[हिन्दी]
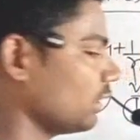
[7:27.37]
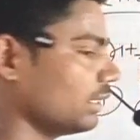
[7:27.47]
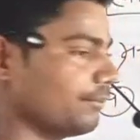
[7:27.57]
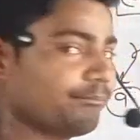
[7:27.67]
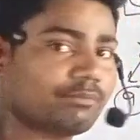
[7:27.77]
क्यूब कर
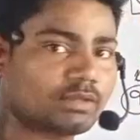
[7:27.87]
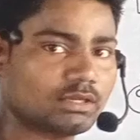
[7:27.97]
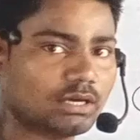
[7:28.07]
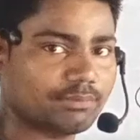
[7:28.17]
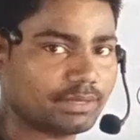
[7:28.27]
दें
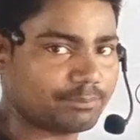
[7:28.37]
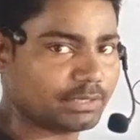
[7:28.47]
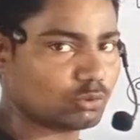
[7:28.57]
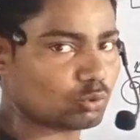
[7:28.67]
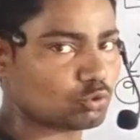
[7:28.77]
अभी
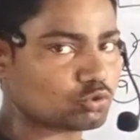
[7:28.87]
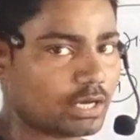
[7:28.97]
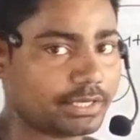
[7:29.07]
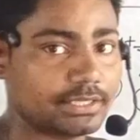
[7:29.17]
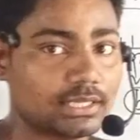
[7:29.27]
हमने होलो
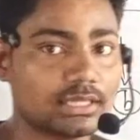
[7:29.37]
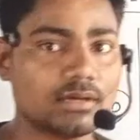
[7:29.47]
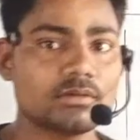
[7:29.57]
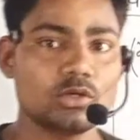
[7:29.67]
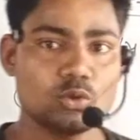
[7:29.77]
स्क्वायर किया
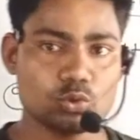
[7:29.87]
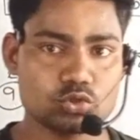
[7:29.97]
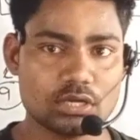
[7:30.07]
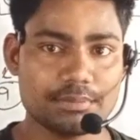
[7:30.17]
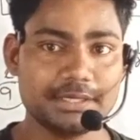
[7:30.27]
था
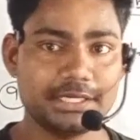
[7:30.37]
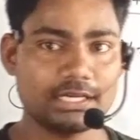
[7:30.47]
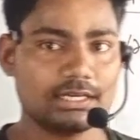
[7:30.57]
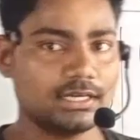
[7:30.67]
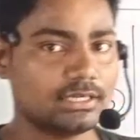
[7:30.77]
उससे आपकी
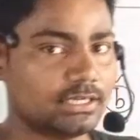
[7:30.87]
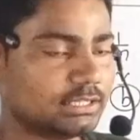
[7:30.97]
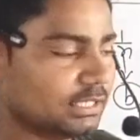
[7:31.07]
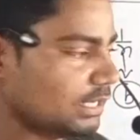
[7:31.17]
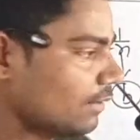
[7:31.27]
ट्रिक
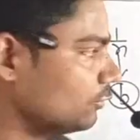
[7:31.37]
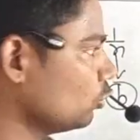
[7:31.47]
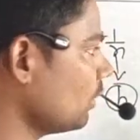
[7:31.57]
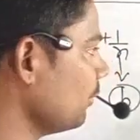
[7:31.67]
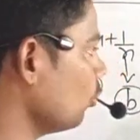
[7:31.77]
निकली थी अब
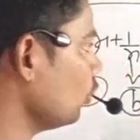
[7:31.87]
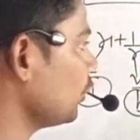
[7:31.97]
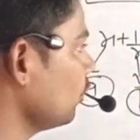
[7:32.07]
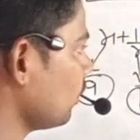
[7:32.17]
जो हम होल